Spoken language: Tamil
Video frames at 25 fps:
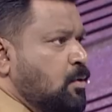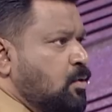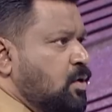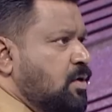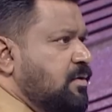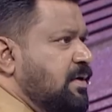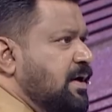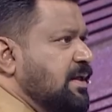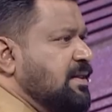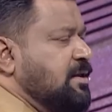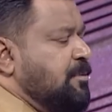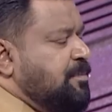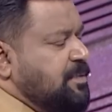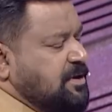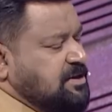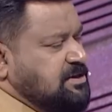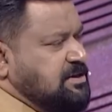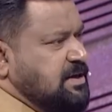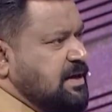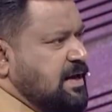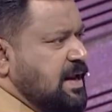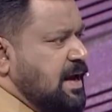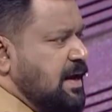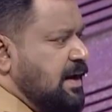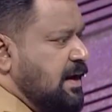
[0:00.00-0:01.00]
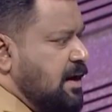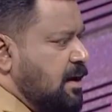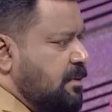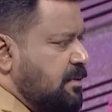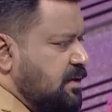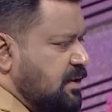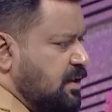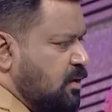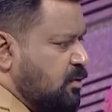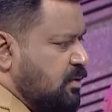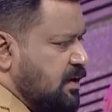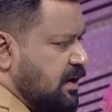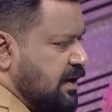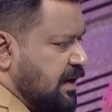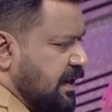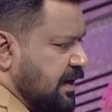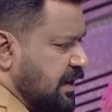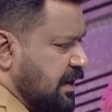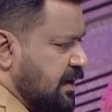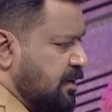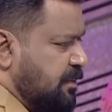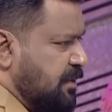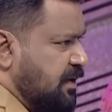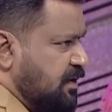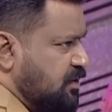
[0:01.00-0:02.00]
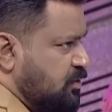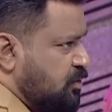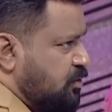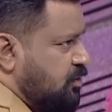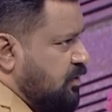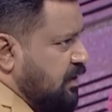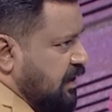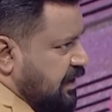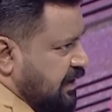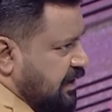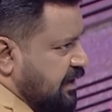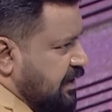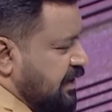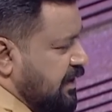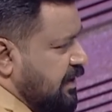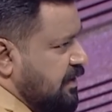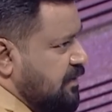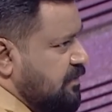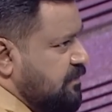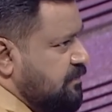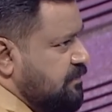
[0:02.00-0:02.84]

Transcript: ஒருவேளை இந்த ப்ரெஷர்லாம் இல்லாமல் தான் உங்கள் கெரியர் எப்படி இருந்திருக்கும்னு நினைக்கிறீங்க